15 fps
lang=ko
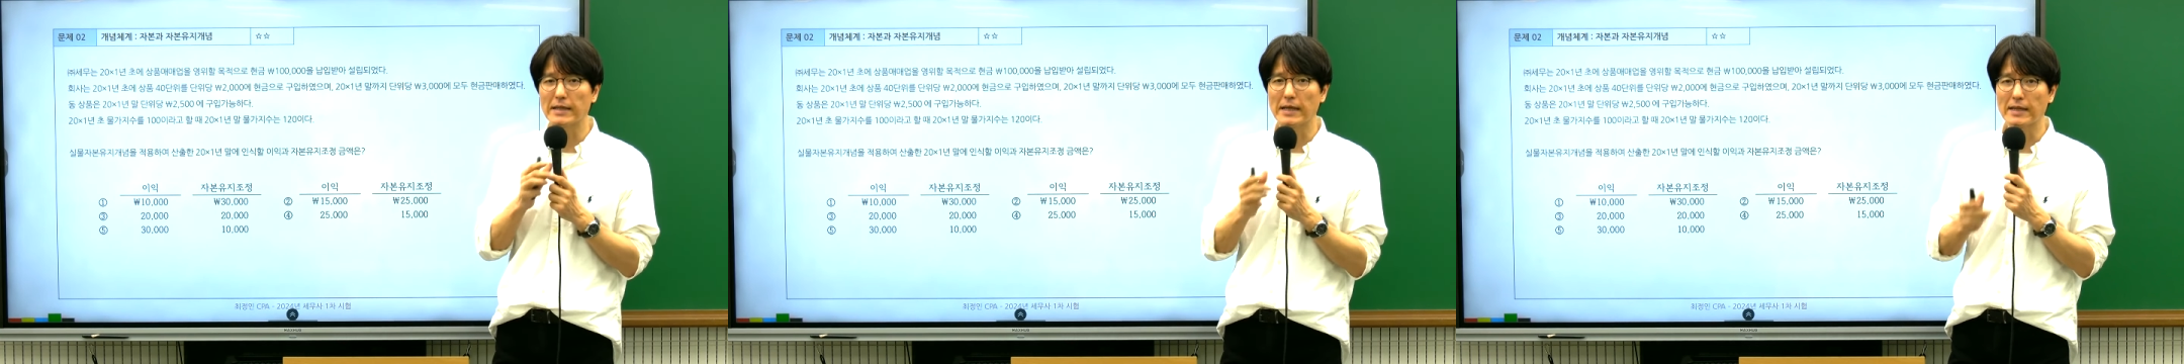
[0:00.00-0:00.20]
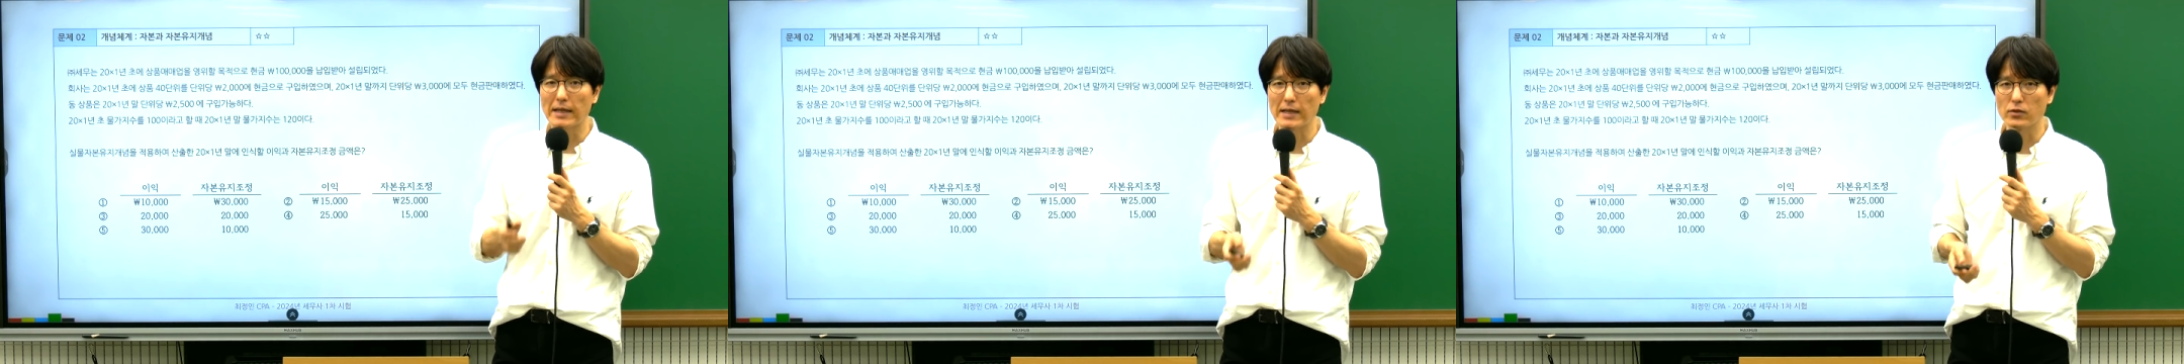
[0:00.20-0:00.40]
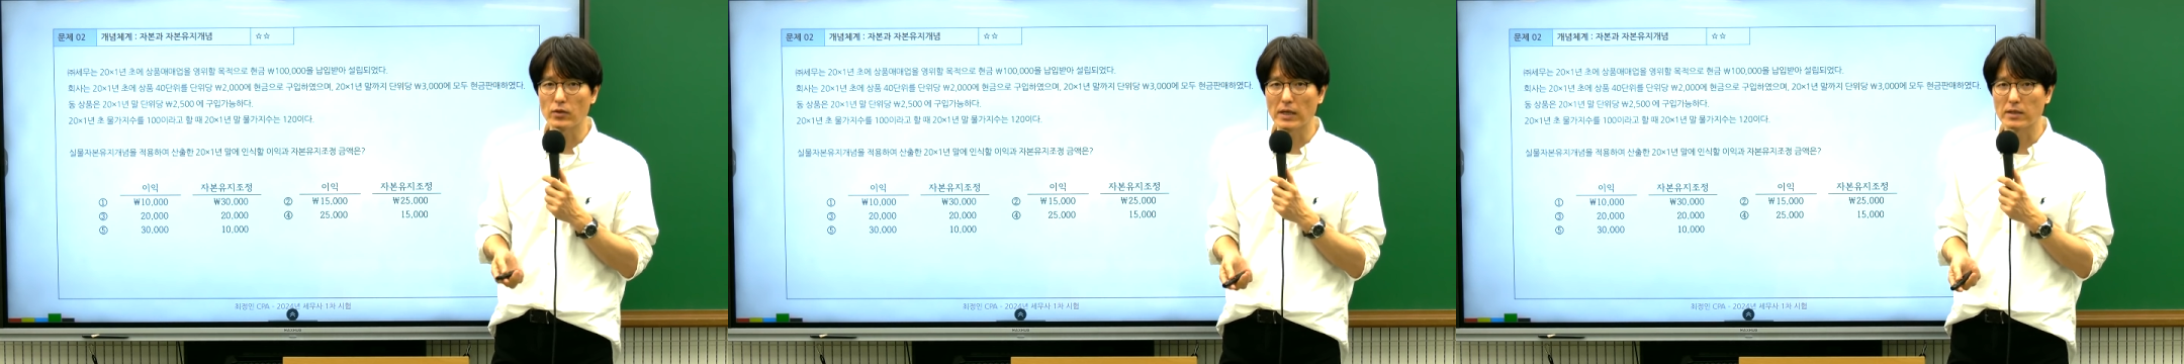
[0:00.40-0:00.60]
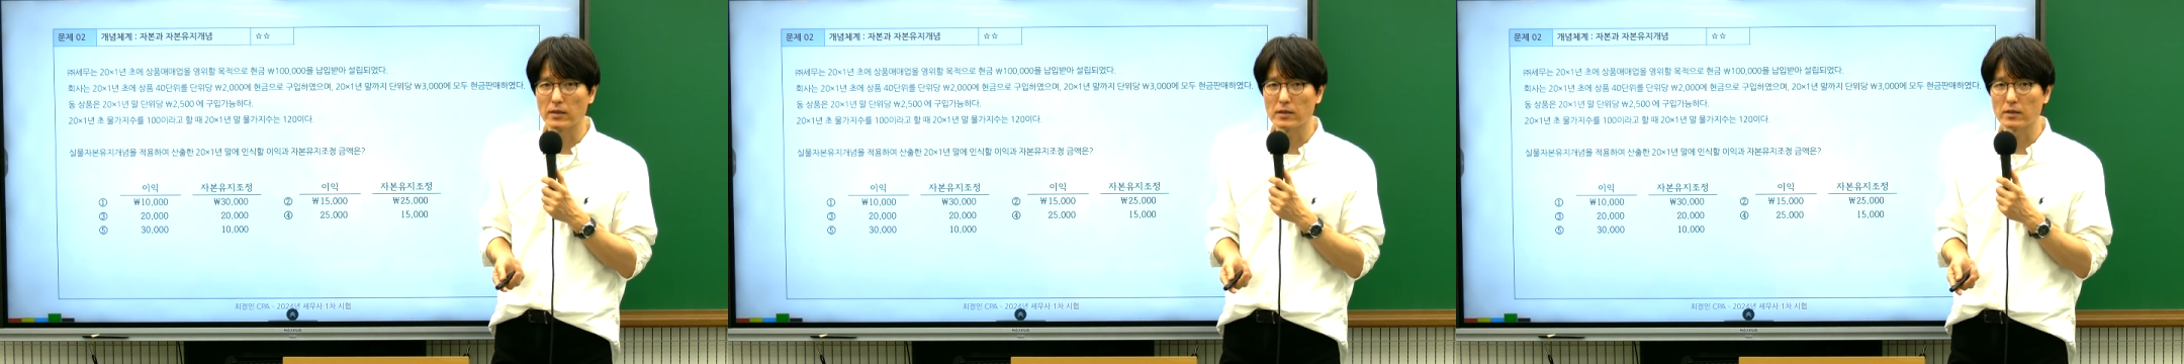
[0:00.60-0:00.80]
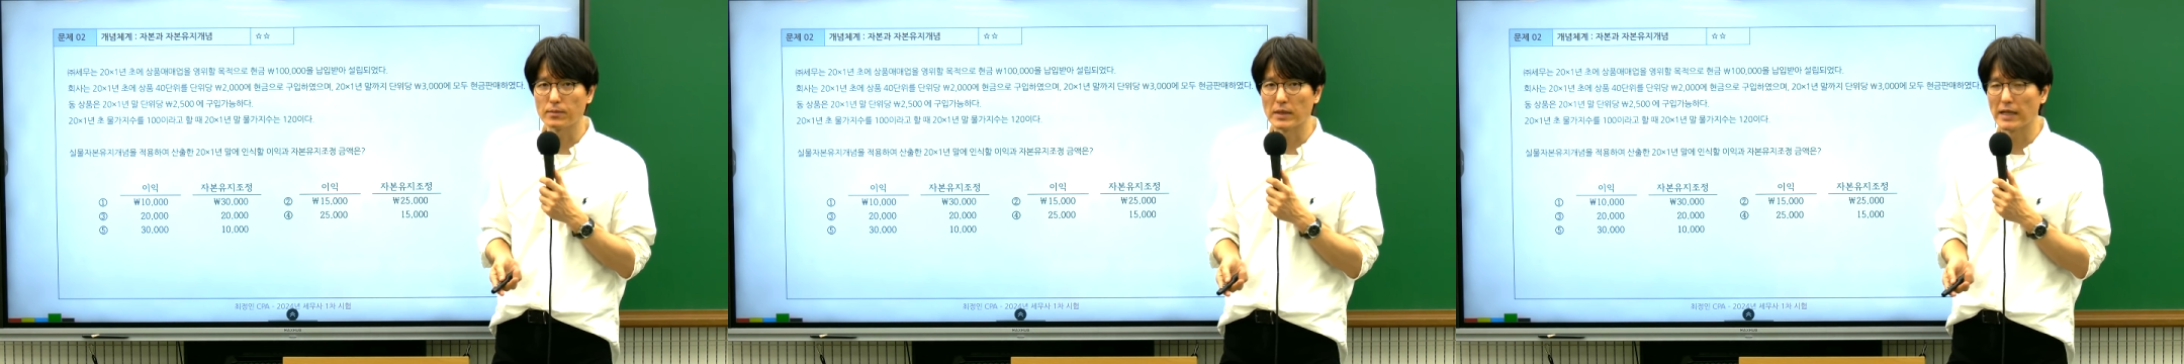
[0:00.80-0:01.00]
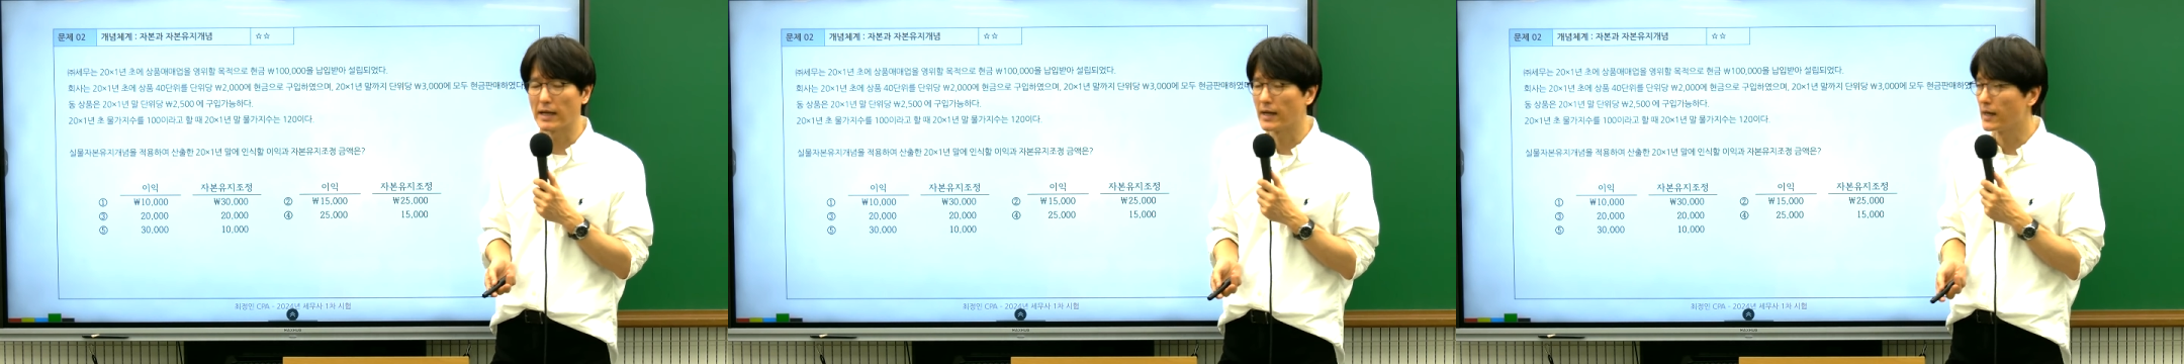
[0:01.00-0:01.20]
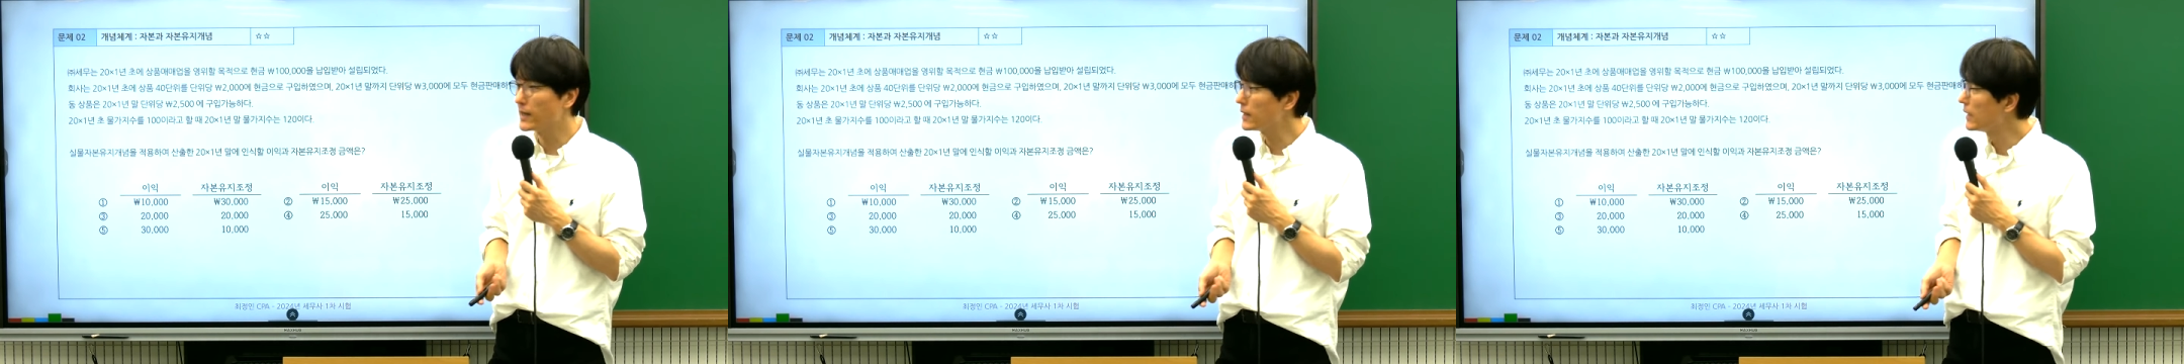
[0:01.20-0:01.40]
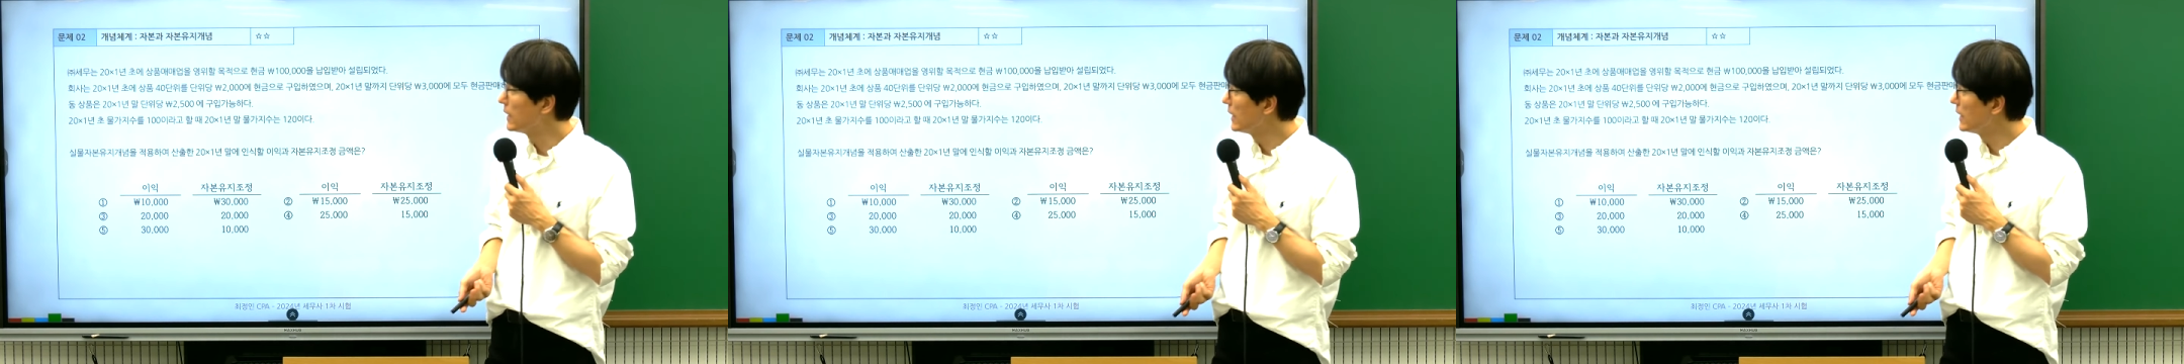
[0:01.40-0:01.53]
나타날 수가 있었습니다.